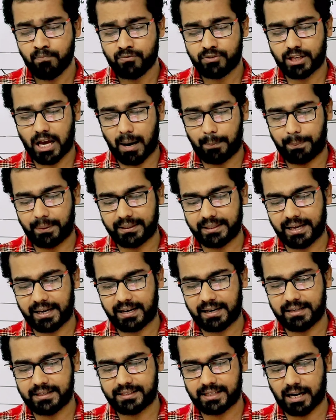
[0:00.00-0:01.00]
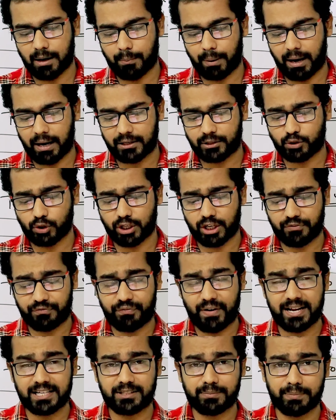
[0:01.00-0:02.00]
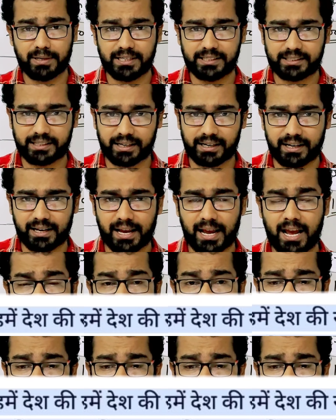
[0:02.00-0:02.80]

यहाँ पे देख लीजिए हमारे जो डिफेंस मिनिस्ट्री है